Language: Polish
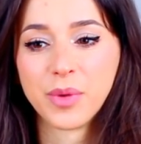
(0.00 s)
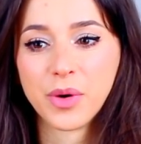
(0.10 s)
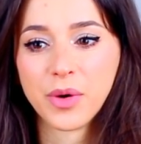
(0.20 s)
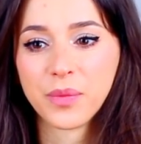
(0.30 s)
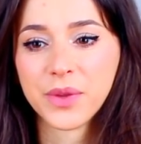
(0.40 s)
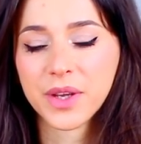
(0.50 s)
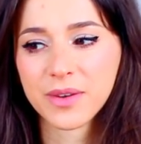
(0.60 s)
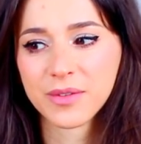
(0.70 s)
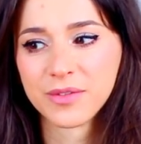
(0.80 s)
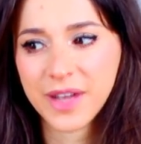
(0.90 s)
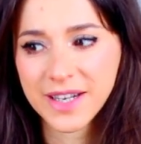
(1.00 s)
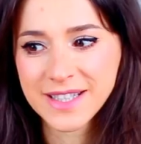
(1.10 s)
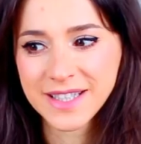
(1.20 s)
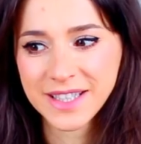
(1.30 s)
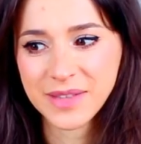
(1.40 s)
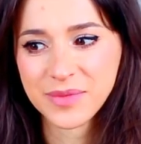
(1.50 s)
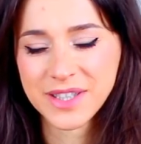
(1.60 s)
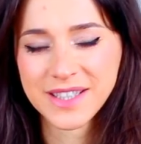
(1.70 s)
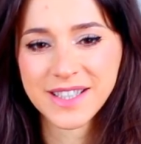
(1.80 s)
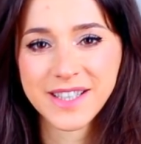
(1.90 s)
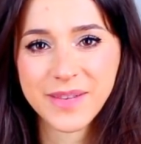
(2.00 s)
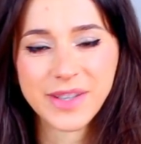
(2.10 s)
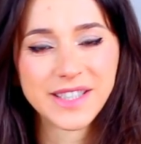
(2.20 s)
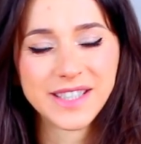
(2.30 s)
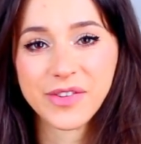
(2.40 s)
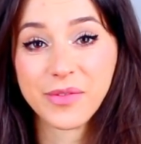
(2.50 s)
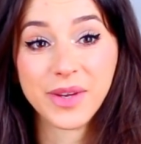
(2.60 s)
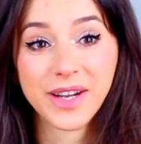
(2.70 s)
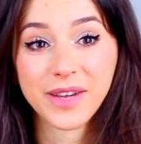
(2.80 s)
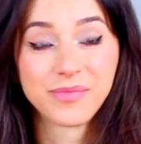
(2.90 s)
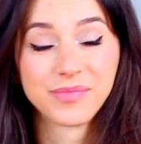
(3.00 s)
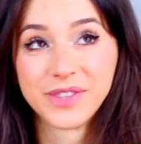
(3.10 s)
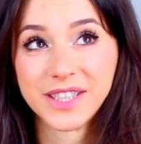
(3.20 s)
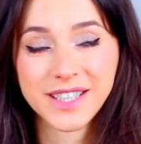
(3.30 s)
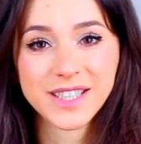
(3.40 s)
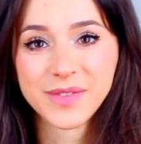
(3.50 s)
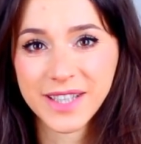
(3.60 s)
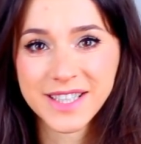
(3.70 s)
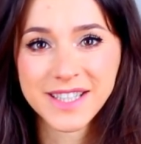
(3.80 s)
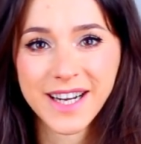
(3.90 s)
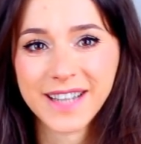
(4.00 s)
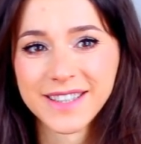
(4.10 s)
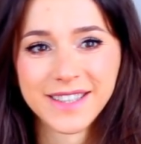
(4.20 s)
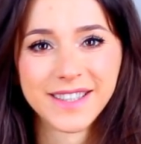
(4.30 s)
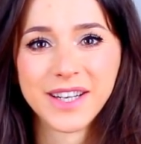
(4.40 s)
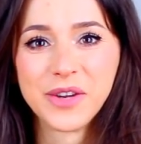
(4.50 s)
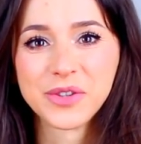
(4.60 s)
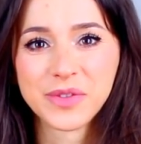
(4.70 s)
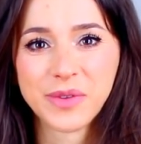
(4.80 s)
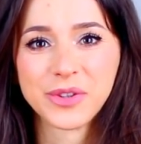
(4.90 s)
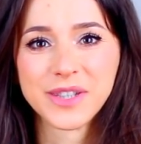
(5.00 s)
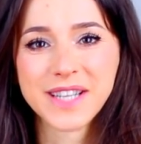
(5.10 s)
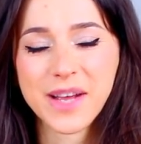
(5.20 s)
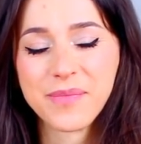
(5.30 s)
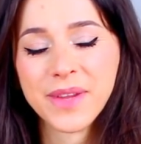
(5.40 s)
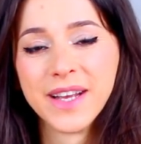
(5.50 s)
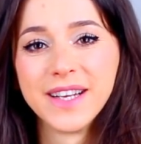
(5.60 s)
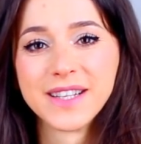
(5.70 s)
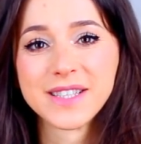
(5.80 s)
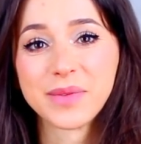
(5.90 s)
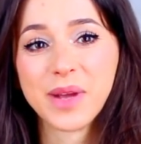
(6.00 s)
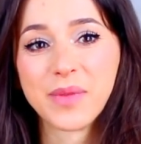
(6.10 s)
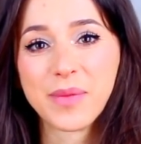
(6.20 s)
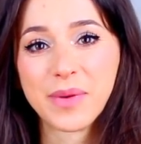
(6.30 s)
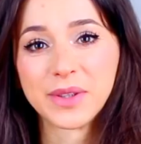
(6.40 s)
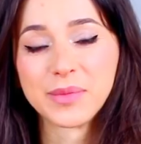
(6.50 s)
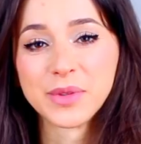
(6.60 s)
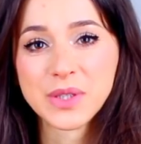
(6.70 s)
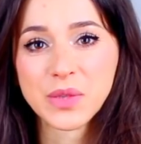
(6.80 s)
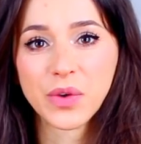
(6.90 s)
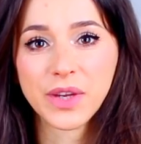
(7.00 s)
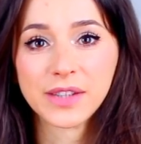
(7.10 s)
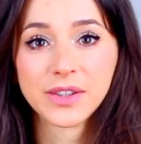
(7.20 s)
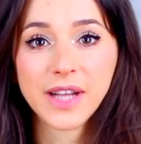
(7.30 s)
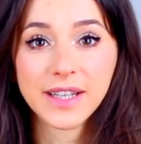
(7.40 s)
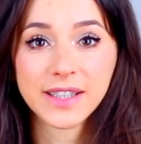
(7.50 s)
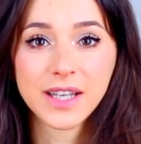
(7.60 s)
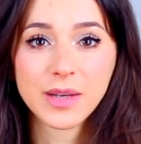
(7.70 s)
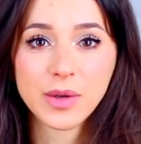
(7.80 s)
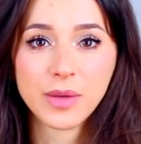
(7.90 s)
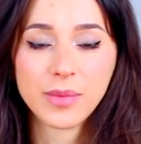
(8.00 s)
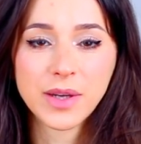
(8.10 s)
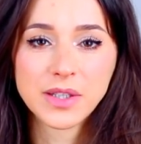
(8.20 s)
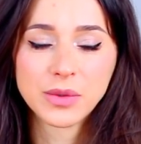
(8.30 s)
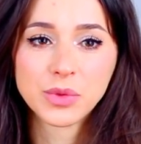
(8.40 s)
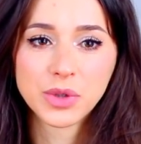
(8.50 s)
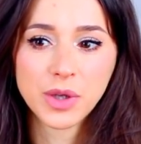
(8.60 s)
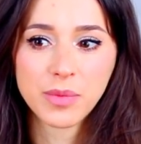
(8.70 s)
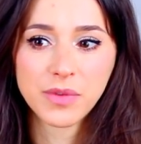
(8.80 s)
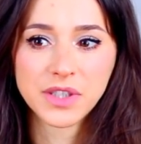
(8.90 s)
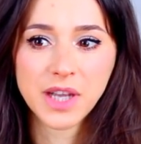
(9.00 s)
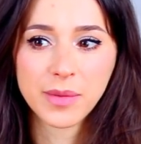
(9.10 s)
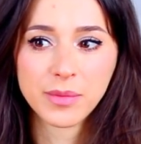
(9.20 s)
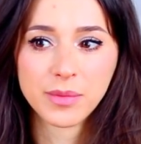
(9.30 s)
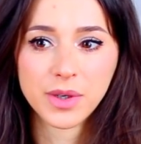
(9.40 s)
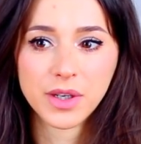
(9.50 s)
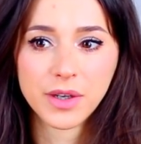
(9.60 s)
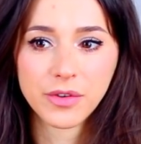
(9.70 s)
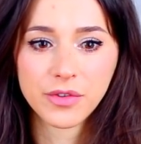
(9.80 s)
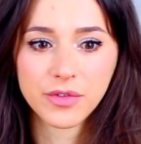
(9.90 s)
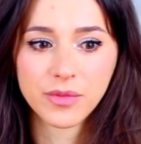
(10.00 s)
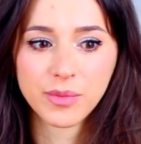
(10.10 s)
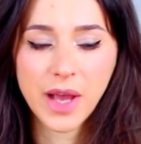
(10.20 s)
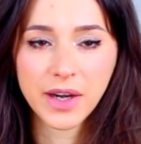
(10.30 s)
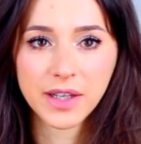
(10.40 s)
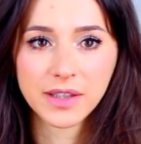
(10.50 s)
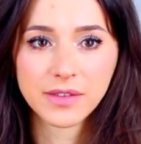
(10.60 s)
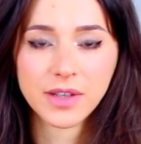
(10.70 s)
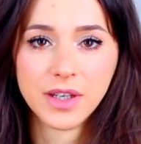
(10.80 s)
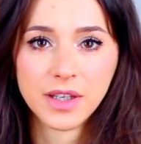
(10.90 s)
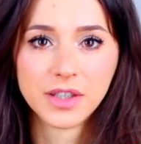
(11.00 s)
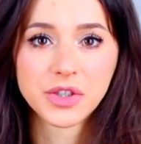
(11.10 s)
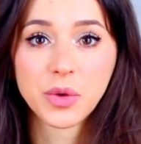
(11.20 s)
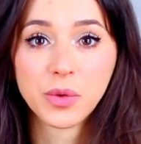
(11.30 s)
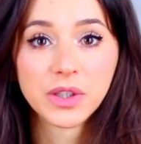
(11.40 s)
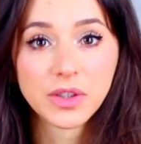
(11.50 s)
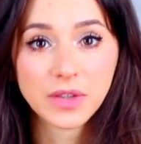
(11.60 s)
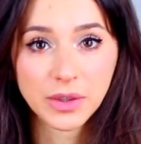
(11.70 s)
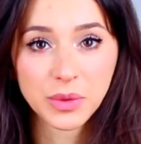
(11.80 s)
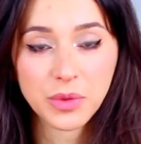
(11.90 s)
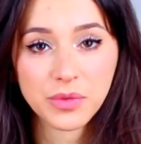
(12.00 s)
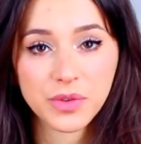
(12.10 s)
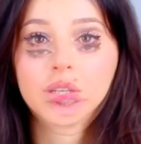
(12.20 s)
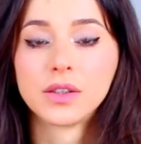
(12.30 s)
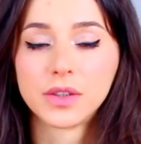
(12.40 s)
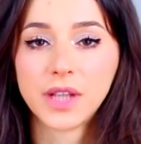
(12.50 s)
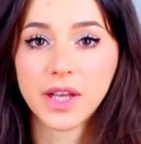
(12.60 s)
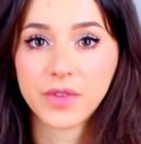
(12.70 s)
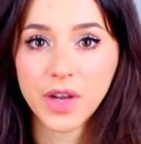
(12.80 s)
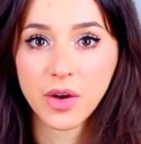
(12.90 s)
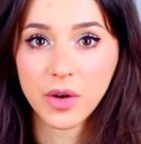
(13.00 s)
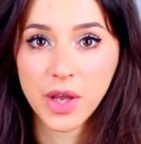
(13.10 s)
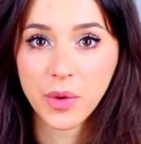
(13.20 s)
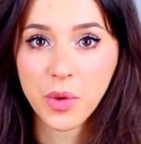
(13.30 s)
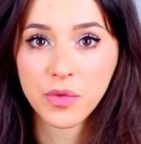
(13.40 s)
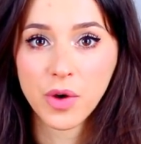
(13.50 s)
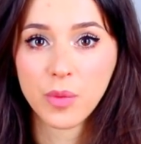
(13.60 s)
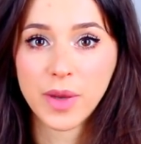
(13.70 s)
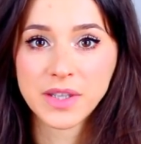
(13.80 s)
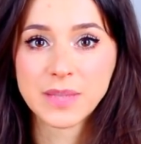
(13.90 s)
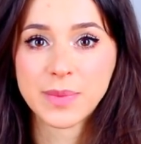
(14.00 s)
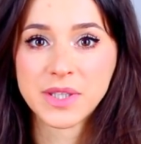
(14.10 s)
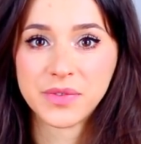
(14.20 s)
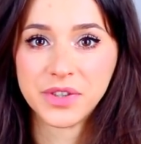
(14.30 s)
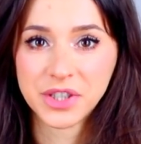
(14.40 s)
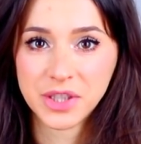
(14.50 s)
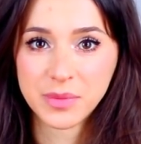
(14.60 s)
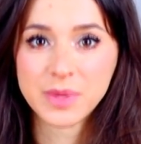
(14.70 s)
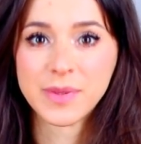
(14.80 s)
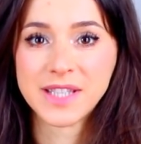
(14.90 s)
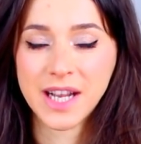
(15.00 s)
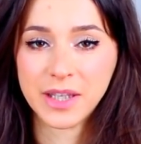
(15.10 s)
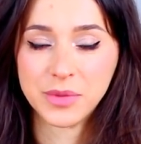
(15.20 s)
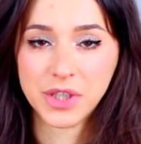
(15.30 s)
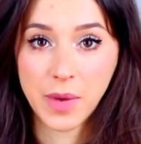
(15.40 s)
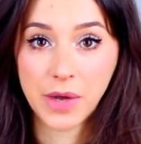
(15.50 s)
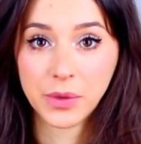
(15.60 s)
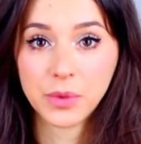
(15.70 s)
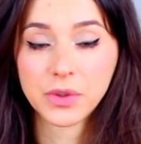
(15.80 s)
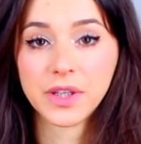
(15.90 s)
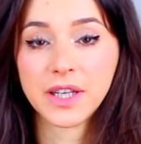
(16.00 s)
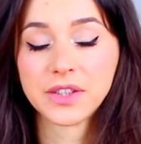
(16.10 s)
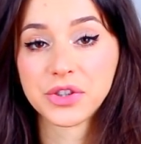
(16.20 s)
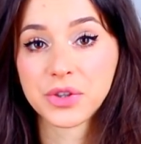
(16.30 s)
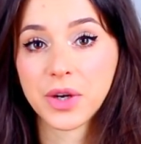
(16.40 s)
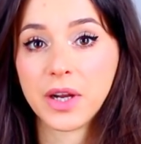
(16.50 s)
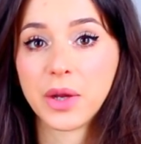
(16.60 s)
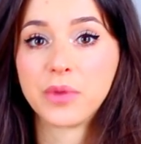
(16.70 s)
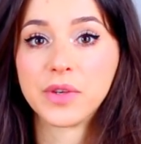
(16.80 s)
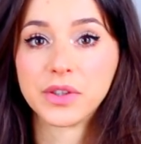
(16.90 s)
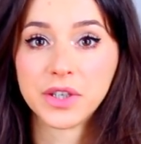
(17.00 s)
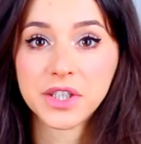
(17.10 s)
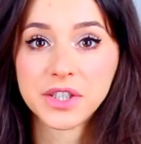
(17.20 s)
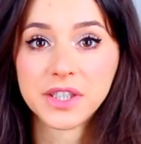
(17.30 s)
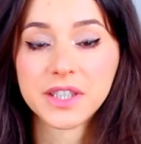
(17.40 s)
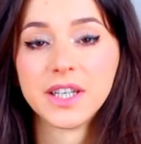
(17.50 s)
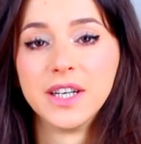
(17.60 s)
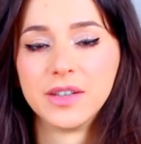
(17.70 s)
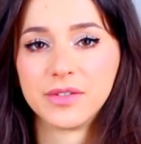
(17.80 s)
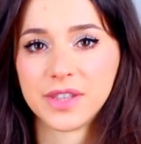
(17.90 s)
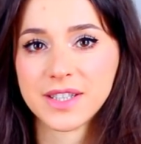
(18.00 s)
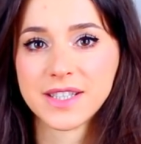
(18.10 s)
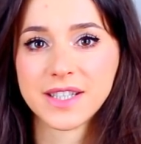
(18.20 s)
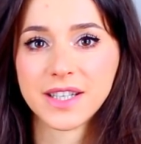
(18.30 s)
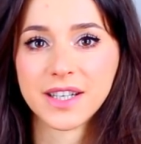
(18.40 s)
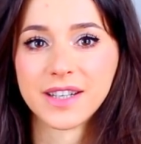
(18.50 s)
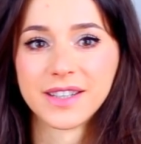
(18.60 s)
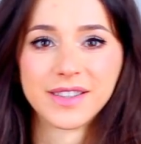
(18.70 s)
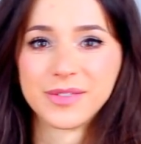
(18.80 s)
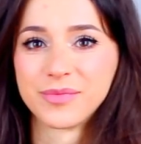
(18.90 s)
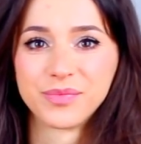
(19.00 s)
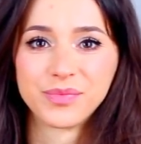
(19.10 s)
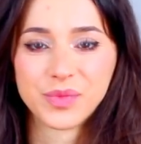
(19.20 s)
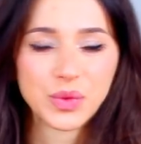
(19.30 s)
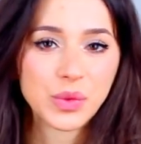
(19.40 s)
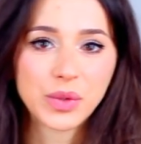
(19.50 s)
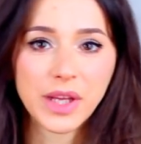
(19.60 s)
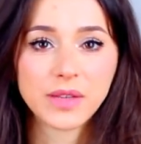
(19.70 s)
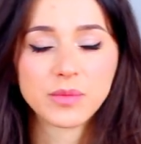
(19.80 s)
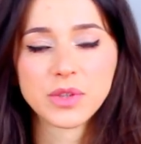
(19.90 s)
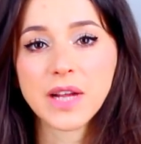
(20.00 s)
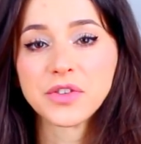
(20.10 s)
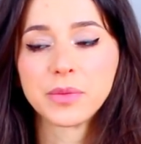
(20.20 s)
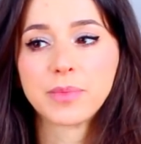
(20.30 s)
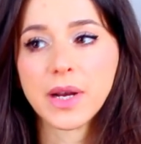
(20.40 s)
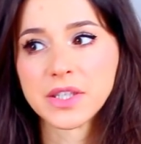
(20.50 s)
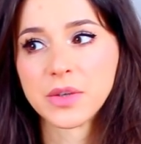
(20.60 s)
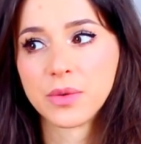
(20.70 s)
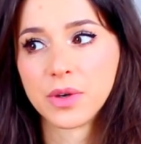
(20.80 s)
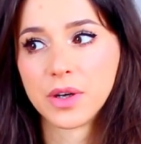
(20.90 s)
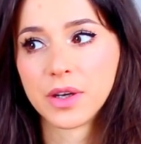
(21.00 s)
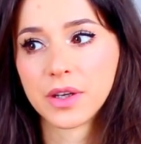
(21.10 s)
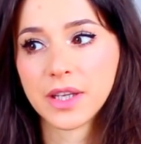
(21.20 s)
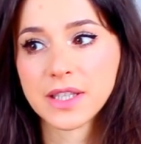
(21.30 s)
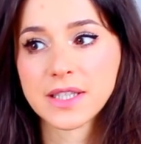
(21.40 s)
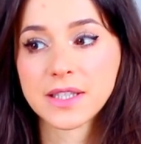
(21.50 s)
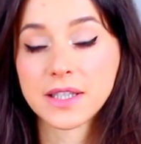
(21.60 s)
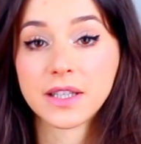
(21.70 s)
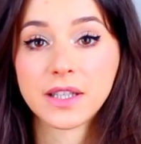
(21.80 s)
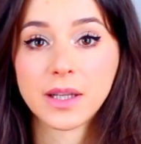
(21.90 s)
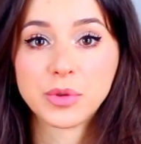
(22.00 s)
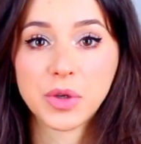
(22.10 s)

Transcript: bo tych wersji przez te chyba, nie wiem ile, 10-12 lat, e, ile używam już OCM, zrobiłam naprawdę mnóstwo. Ja dodaję takich bardzo dużo, powiedziałabym e, w miarę szczególnych dodatków. Dodaję wiele olejków o bardzo specyficznym, specjalnym działaniu. Dodaję też trochę olejków eterycznych, więc e, tutaj zawsze bazą jest na